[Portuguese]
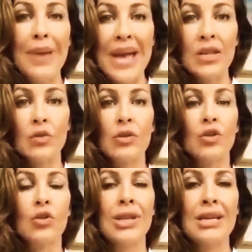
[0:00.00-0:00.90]
médicos e
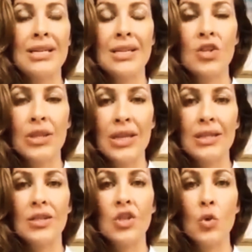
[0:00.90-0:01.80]
jornalistas
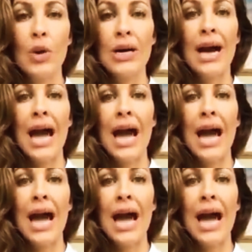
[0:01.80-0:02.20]
chineses de Wuhan